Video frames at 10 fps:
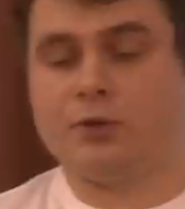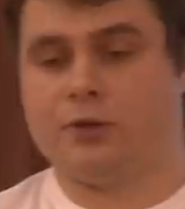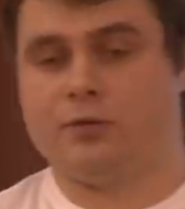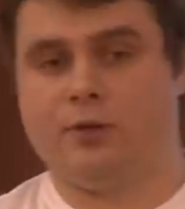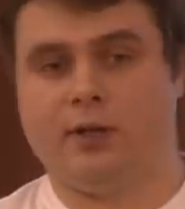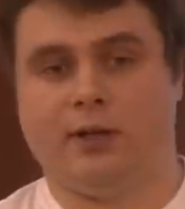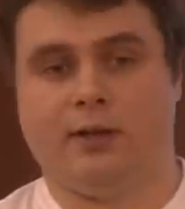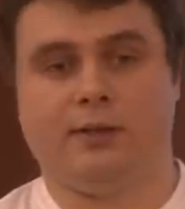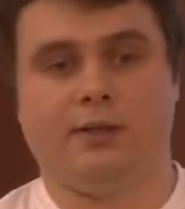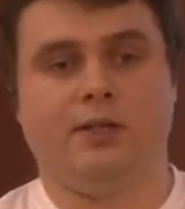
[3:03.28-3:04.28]
немножко
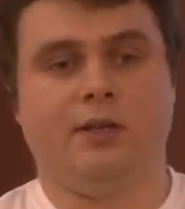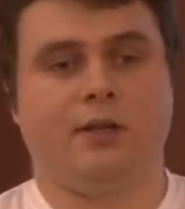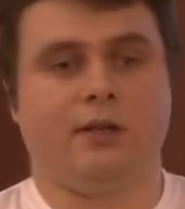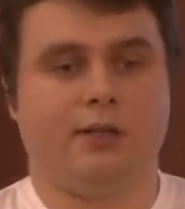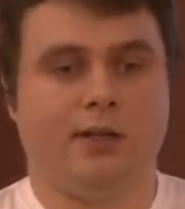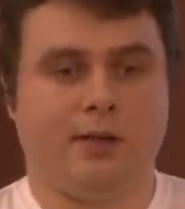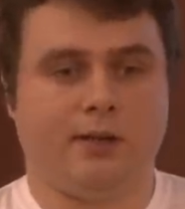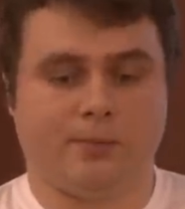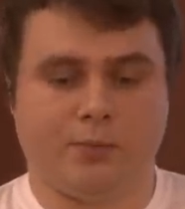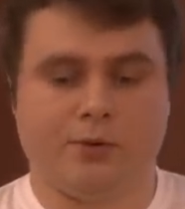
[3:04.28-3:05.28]
другая. Не
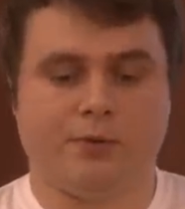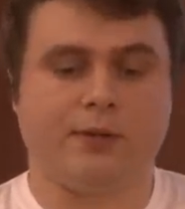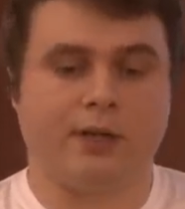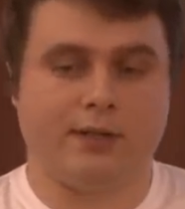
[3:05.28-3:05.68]
когда пользователь